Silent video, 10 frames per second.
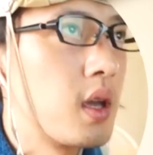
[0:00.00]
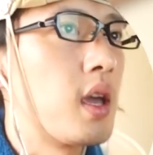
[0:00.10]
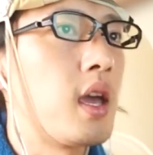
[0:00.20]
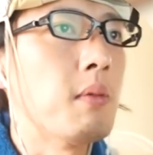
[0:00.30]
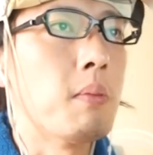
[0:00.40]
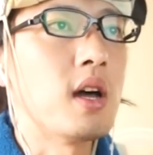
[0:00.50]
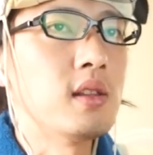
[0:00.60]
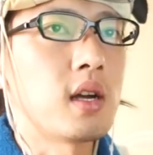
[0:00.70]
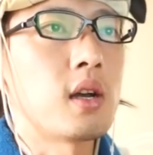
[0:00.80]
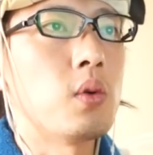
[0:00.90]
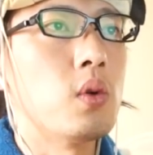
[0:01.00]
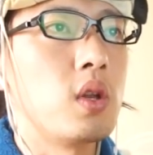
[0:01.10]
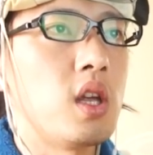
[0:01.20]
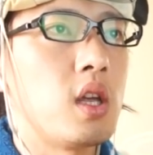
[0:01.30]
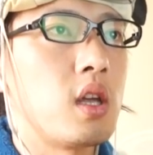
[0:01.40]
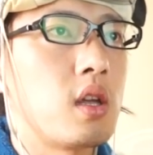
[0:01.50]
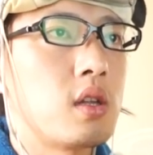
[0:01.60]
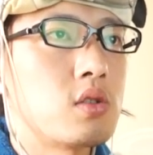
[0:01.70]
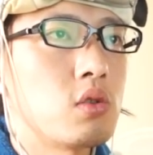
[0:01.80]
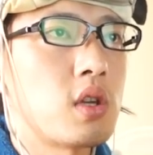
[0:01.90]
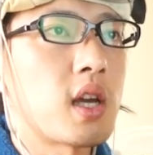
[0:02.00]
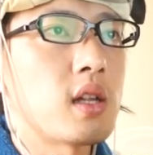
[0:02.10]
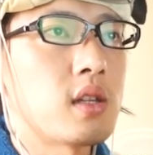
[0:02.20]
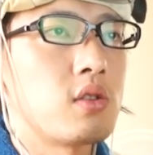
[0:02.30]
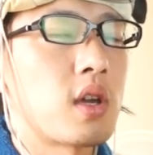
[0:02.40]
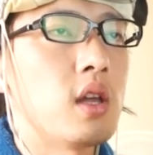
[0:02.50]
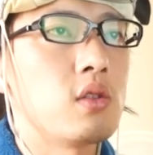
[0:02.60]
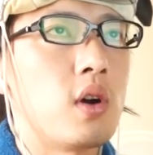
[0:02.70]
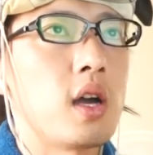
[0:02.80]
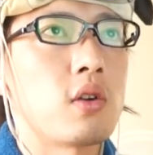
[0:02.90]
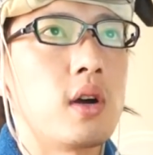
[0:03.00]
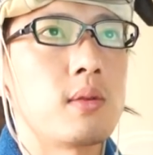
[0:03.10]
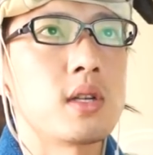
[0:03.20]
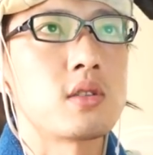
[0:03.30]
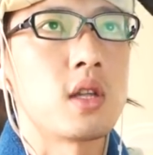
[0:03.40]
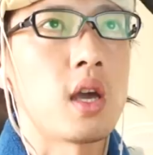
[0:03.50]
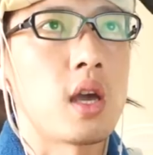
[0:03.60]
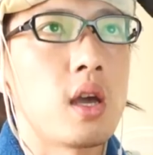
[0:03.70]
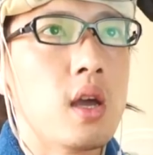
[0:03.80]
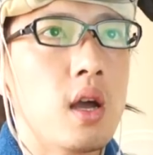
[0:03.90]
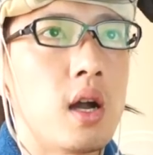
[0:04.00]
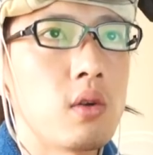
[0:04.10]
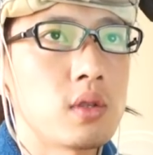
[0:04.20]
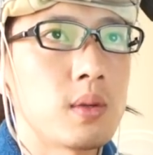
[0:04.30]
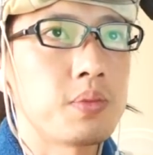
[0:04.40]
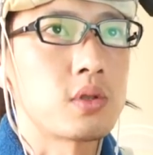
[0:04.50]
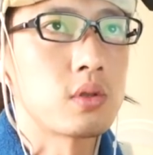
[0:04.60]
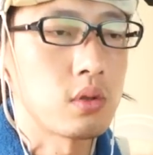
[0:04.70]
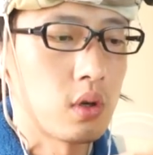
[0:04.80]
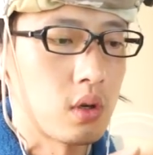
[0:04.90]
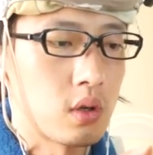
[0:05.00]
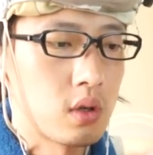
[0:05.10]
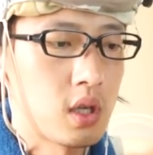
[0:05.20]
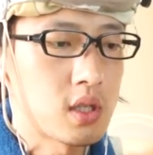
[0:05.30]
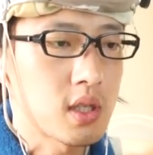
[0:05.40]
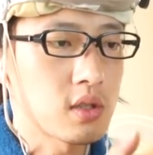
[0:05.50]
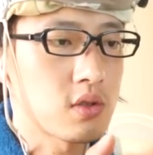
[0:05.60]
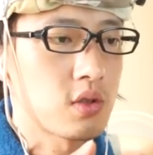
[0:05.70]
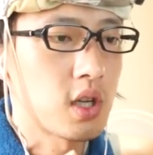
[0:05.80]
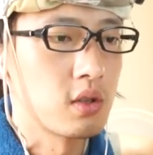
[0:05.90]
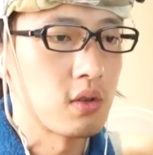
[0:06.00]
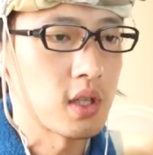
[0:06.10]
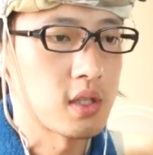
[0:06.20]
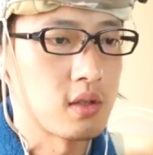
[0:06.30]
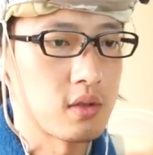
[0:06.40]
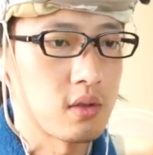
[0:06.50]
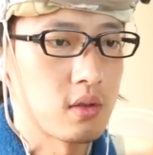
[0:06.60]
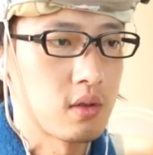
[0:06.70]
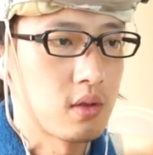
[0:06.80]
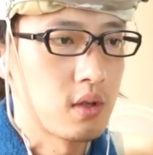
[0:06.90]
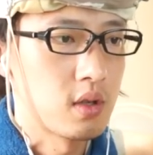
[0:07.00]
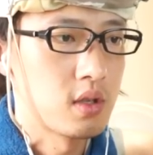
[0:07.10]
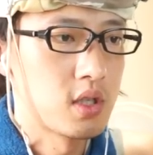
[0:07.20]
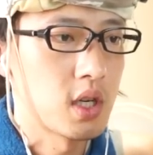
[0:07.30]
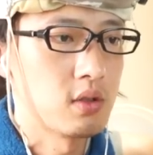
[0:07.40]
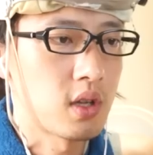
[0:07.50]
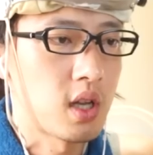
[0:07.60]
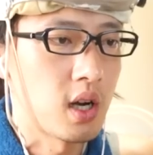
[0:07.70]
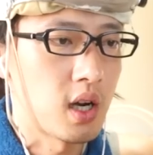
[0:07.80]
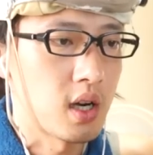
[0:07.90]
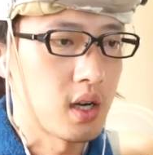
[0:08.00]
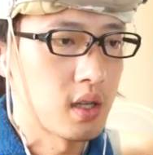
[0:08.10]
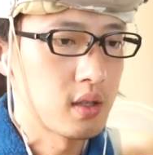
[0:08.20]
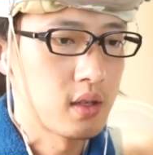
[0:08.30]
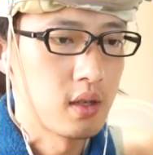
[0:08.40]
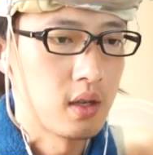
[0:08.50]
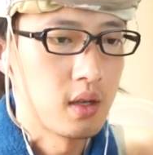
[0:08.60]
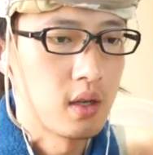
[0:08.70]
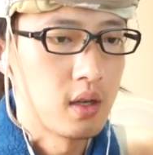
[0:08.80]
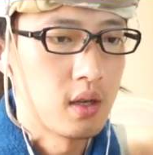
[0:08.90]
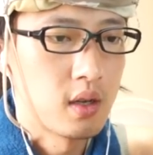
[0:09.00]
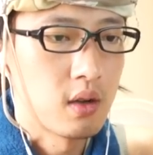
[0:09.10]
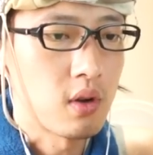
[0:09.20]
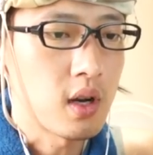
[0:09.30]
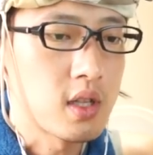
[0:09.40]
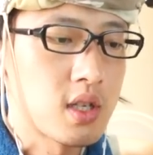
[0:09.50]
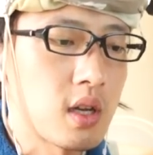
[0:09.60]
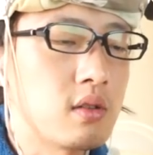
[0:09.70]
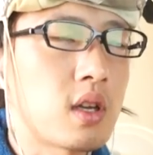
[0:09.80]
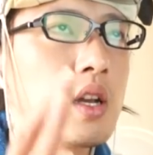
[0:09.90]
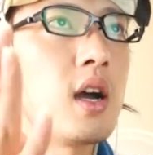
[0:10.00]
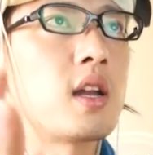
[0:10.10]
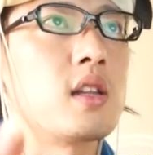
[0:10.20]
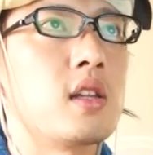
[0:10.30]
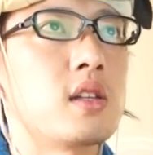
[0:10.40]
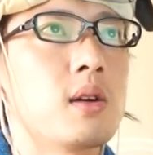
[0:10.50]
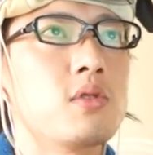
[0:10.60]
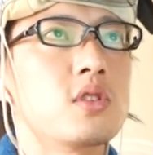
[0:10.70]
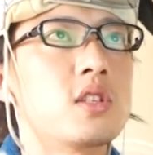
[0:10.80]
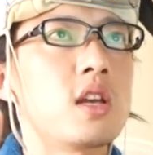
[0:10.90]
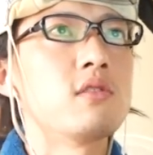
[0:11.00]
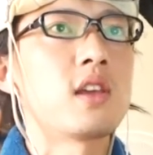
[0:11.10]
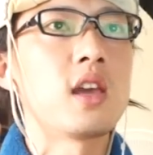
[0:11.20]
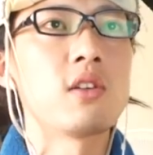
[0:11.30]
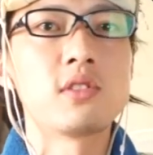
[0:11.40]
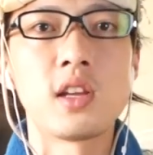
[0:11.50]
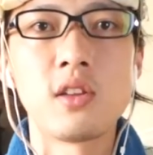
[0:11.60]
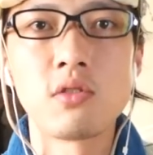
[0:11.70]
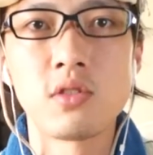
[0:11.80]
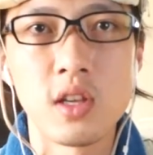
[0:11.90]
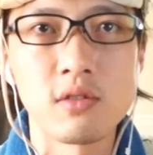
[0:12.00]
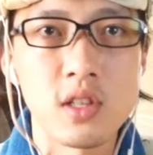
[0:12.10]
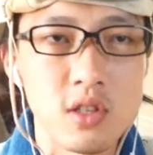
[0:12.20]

え今真ん中の方に、ちょっと光ってる剣のアイコンありますね。あれをタップすると、必殺スキルというのが出せるんですよ。ジェルキラー。これがね、ジェルキラーなんで、多分ジェル系の敵によく効くん